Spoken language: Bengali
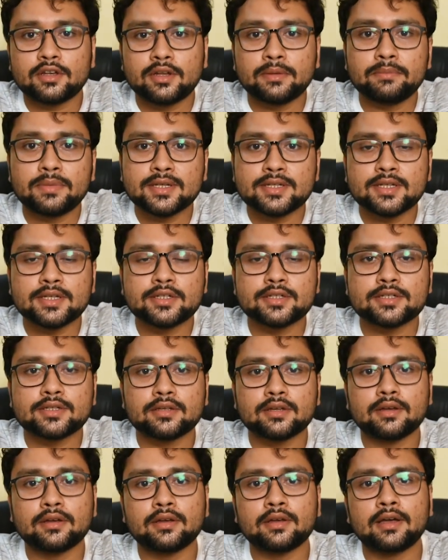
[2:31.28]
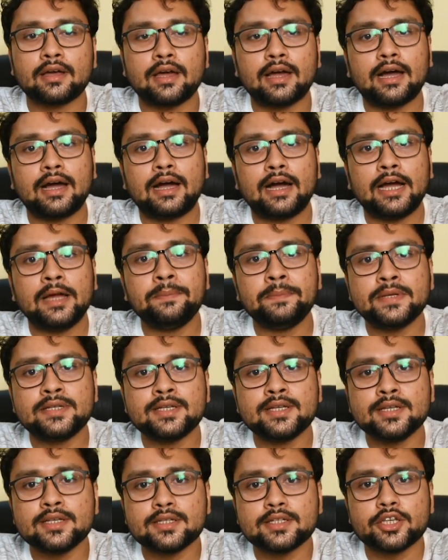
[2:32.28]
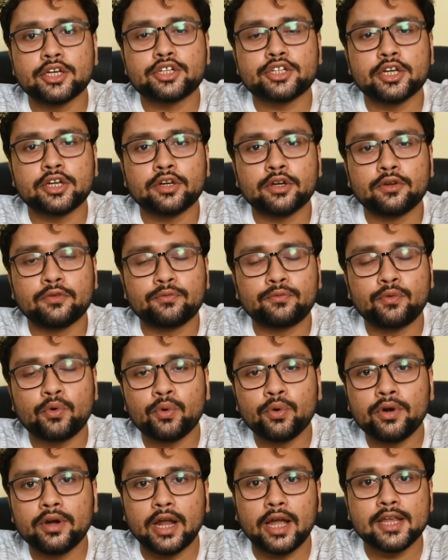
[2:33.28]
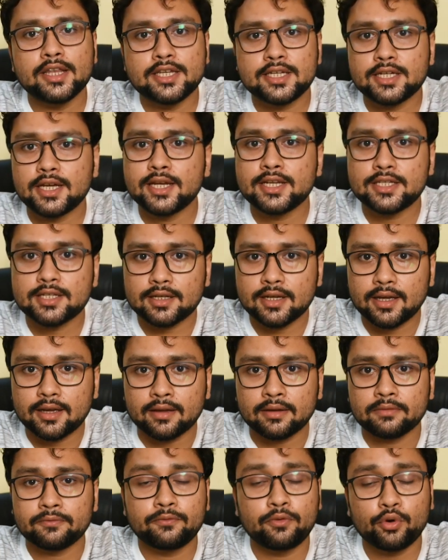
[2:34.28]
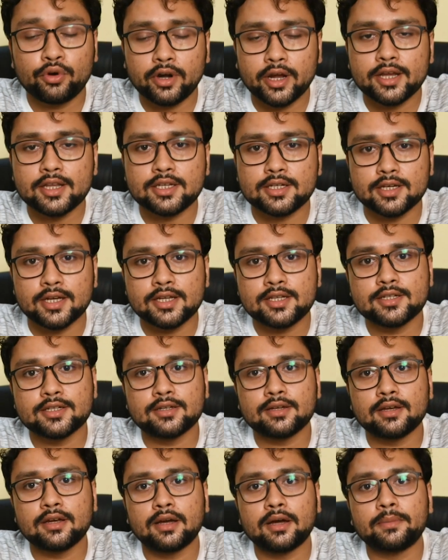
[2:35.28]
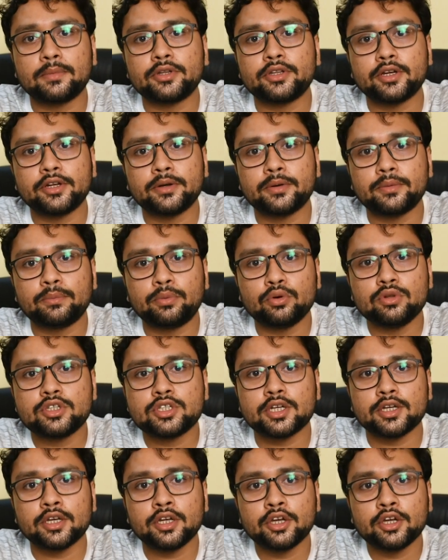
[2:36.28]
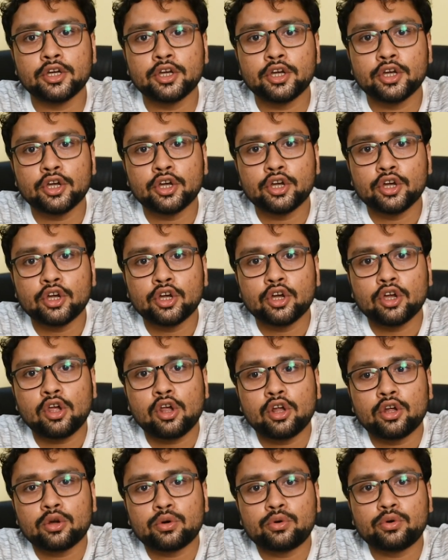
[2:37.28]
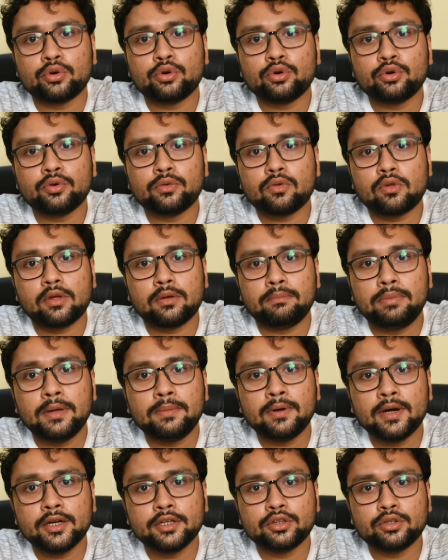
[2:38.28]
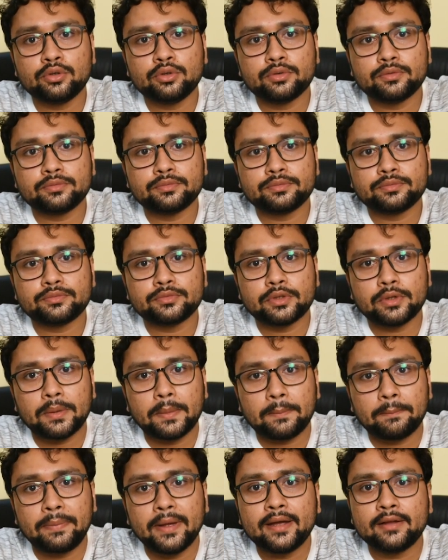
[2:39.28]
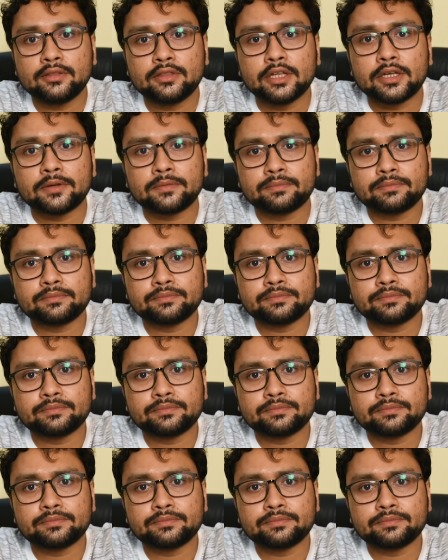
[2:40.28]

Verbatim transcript: নাম্বার সিক্স আইপিসি সেকশন ফোর নাইনটি এইট এ ফোর নাইনটি এইট আমাদের বলছে কোনো বিবাহিত ব্যক্তি